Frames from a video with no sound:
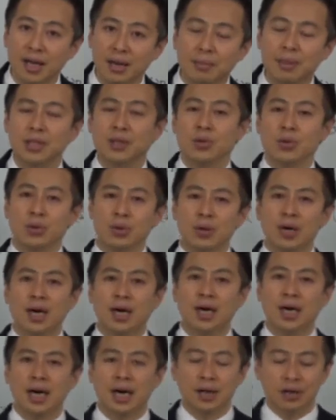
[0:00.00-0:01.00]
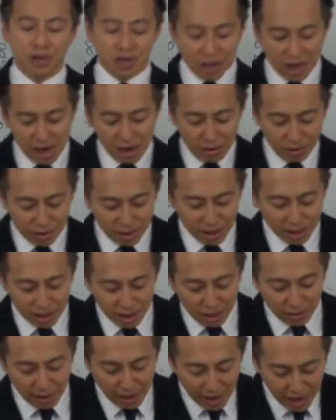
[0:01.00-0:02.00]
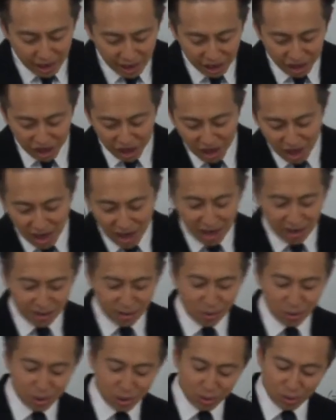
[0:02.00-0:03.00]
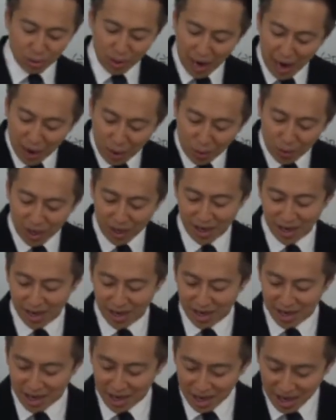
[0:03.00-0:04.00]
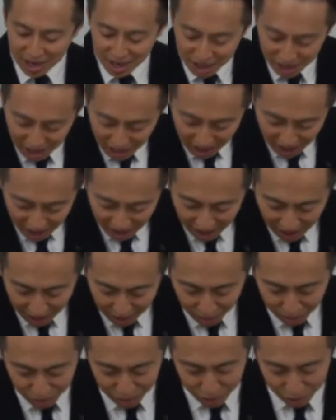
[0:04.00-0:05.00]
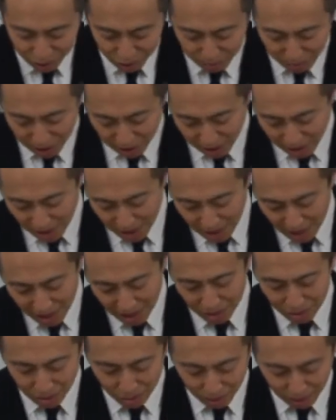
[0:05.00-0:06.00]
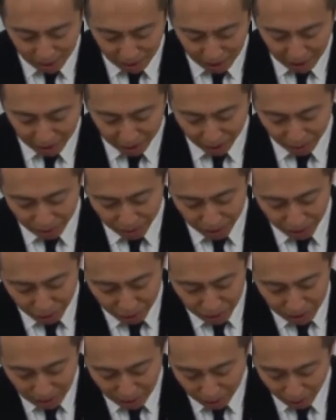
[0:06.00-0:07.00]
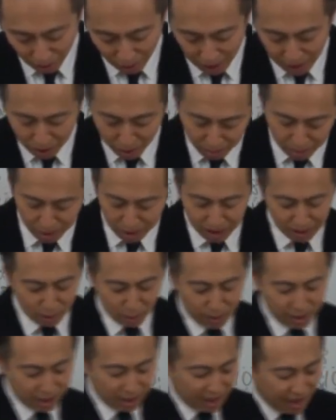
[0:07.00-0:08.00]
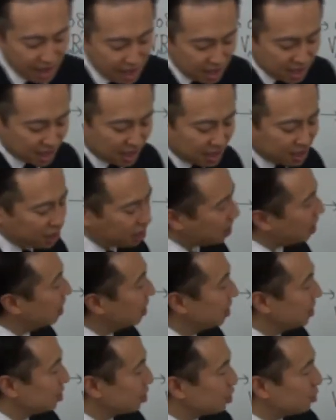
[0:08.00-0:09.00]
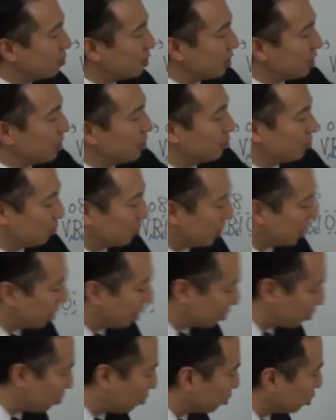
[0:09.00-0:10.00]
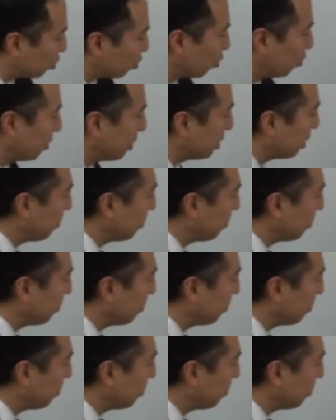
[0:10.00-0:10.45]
まあ、そこはあの試験員の先生はあえて時系列をちょっと過去にしてあの進めているのかなと言ったとこあごめんなさい現在にして進めているのかなとこうちょっとごめ